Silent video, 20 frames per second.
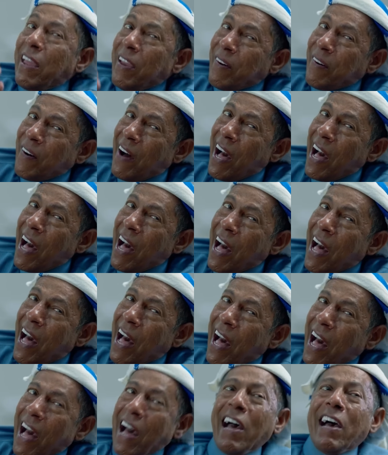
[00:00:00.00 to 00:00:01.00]

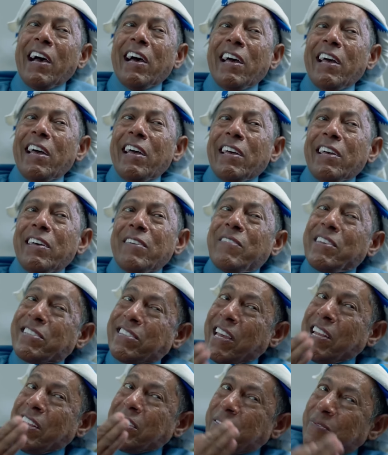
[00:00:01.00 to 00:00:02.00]
ايوه
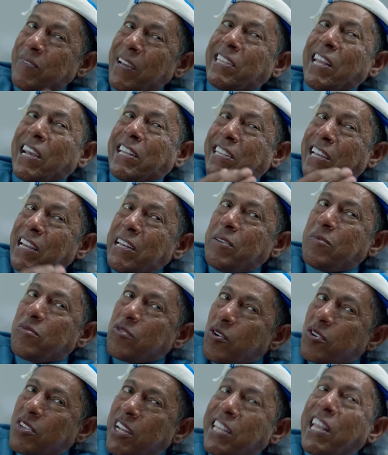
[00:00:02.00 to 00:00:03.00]
بس انا سمعتك تكلم
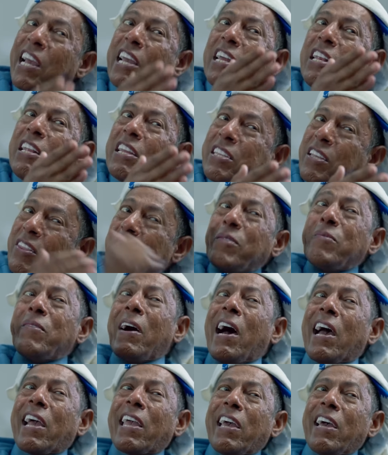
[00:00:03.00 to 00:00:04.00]
زوجتك اللي
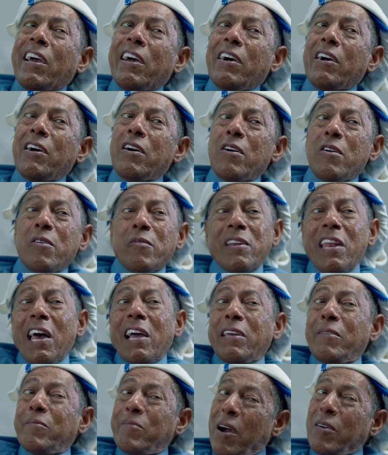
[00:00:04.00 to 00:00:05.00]
تضربك
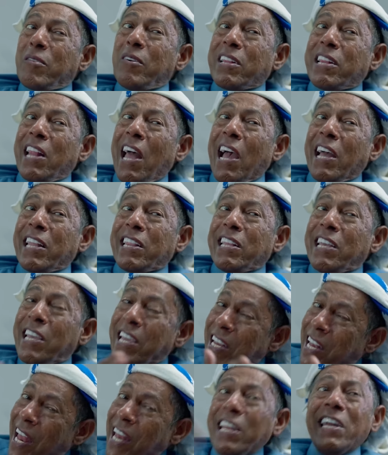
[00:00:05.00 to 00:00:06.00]
ولكن ما قلت لحد
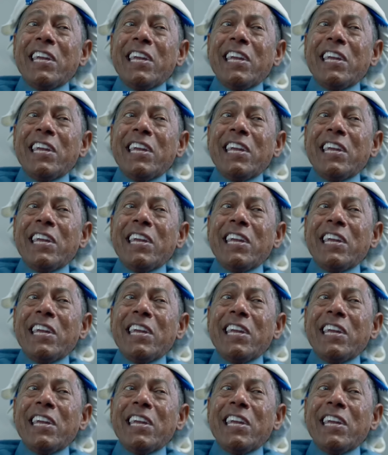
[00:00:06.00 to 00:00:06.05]
الى